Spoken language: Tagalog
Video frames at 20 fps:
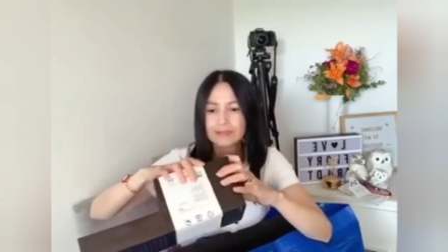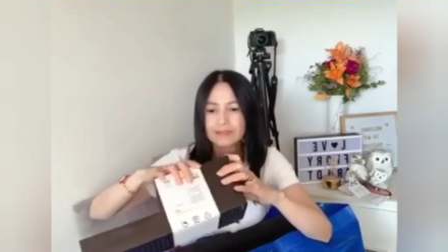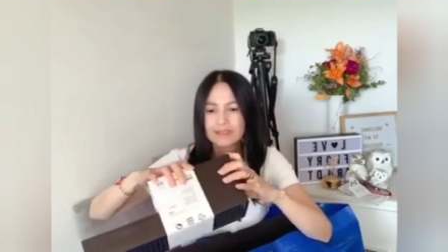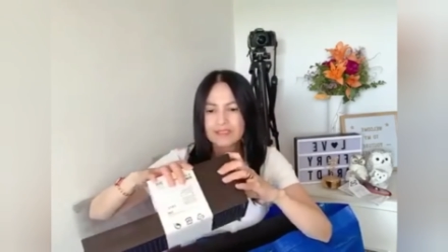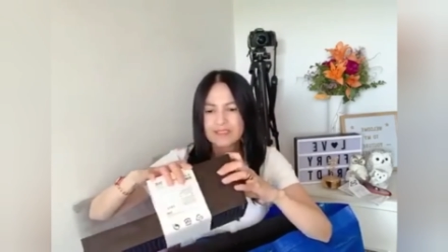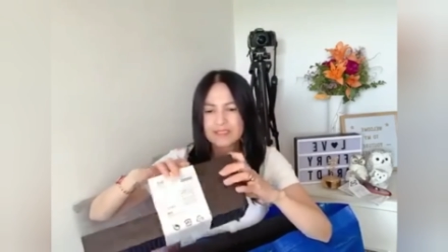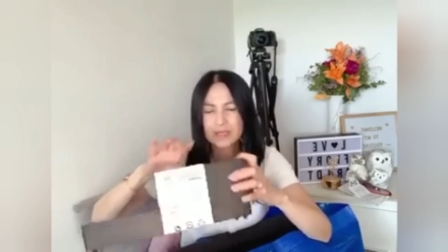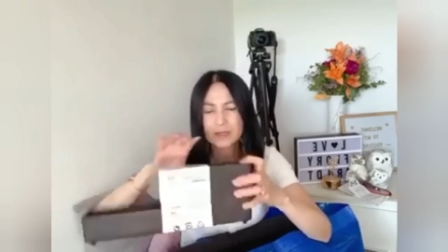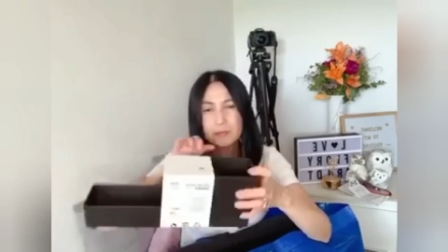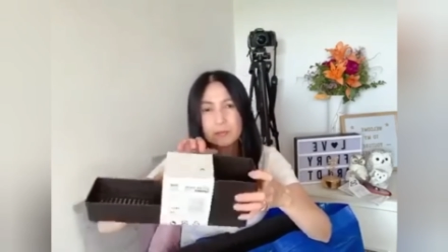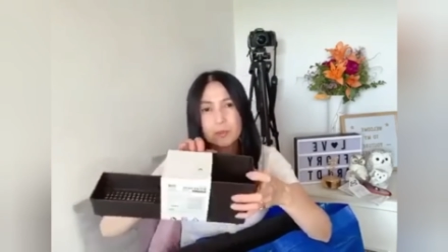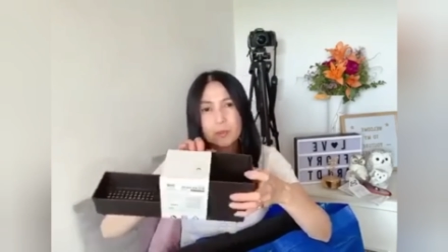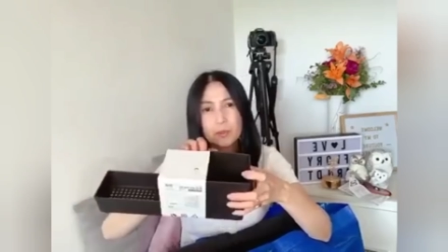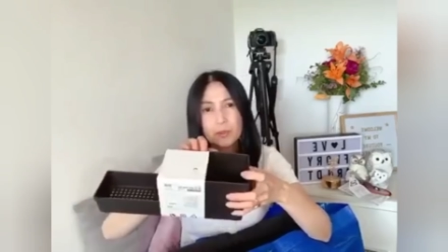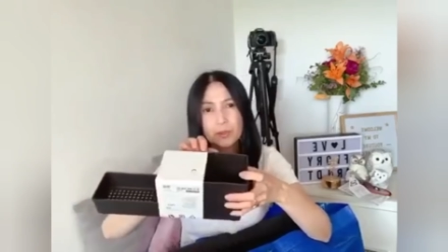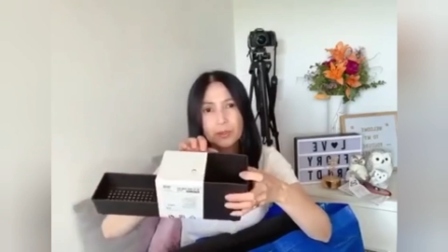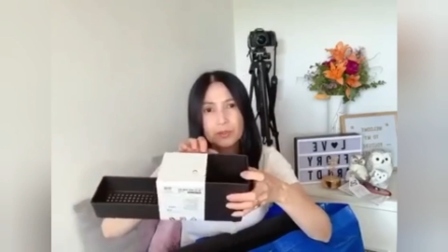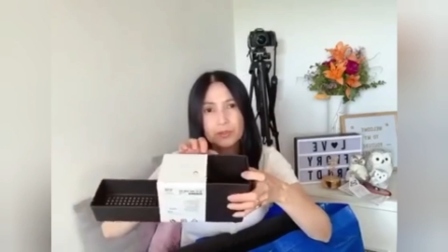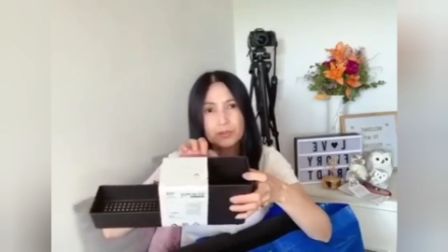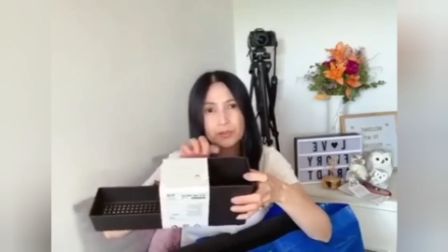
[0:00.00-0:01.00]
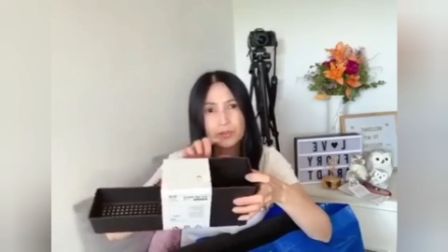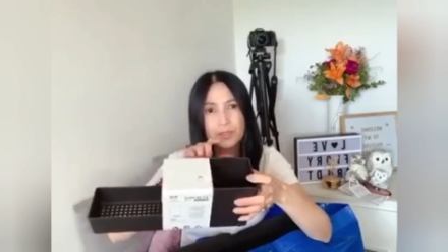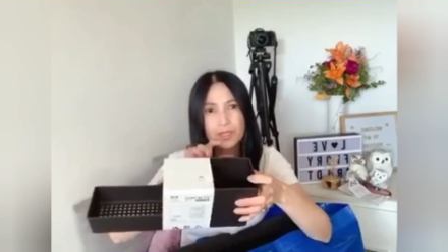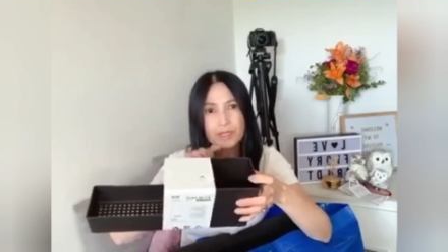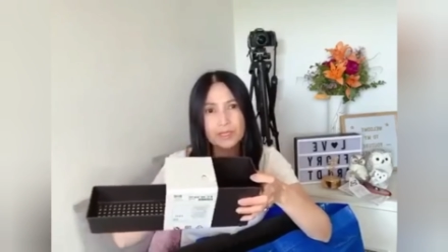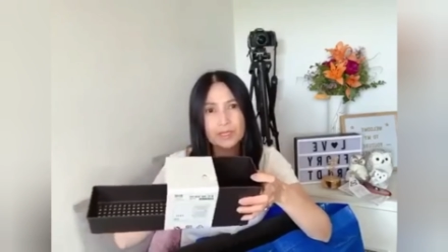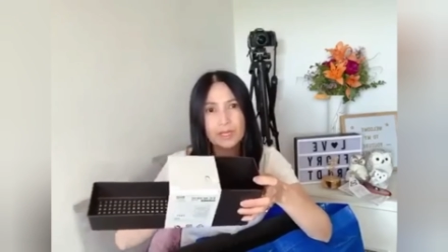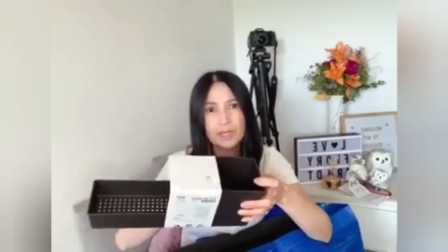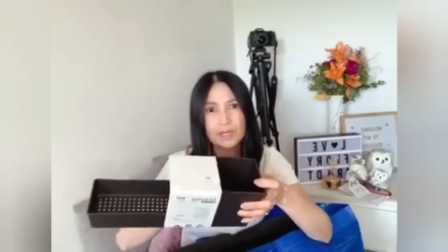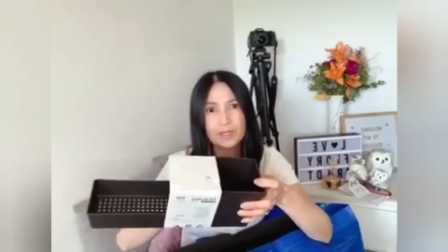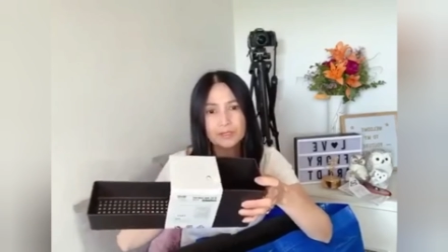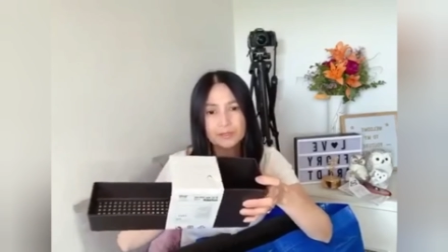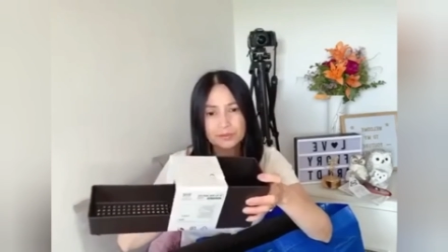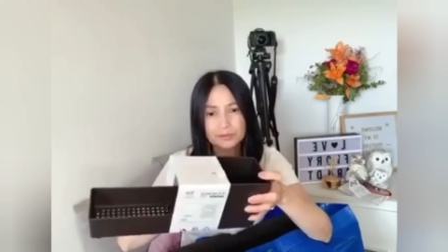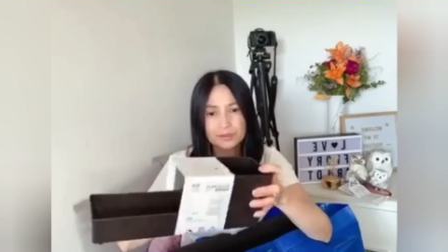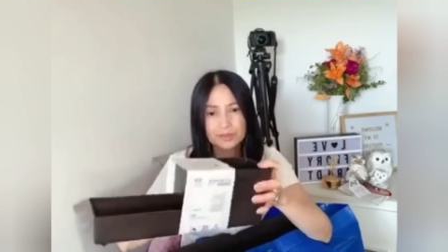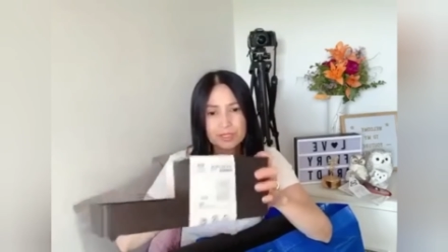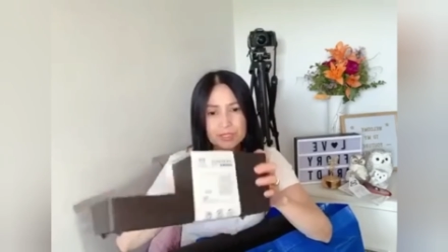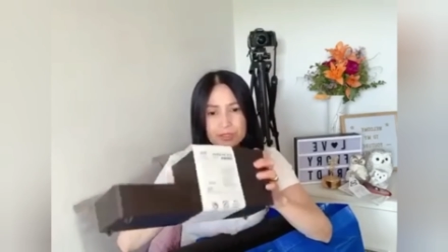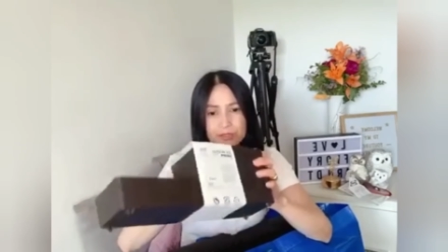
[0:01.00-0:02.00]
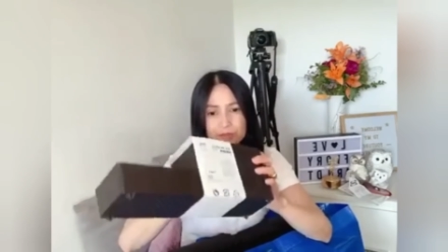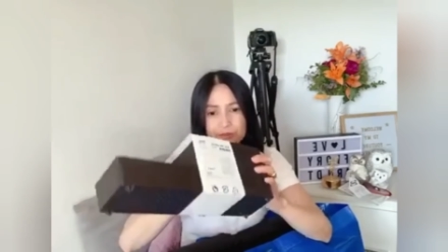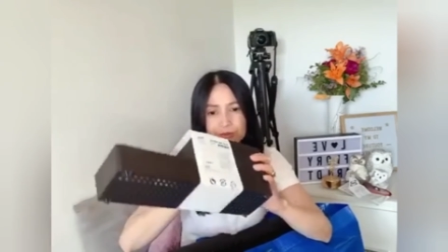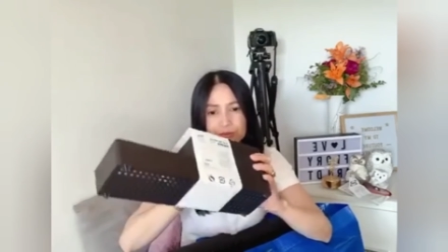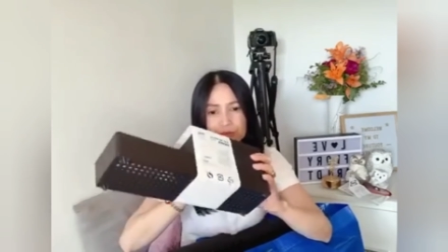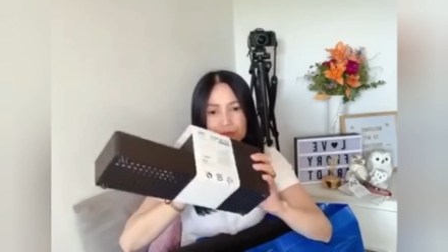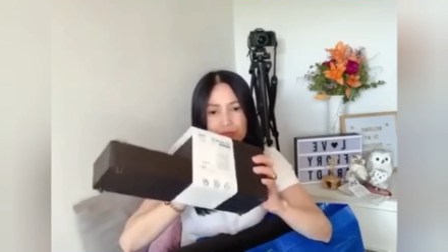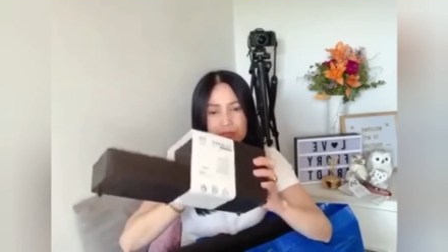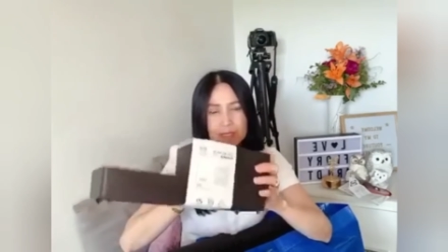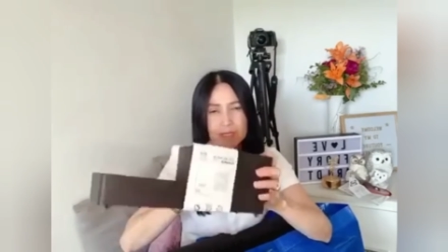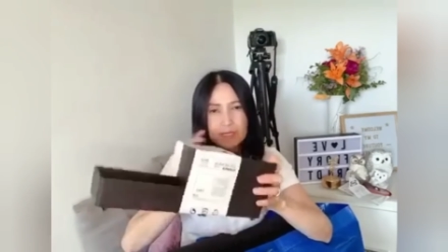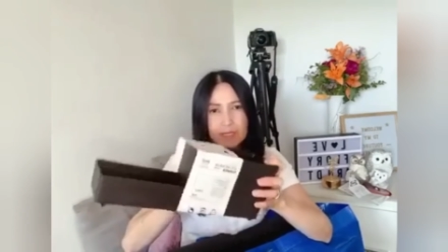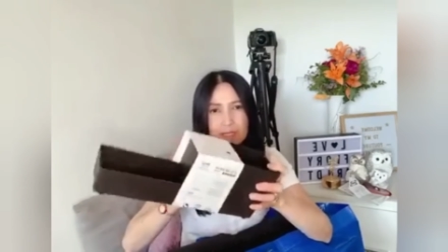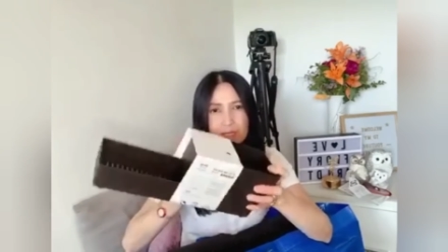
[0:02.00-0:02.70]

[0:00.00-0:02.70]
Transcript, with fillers: sabon o kaya yung inyong mga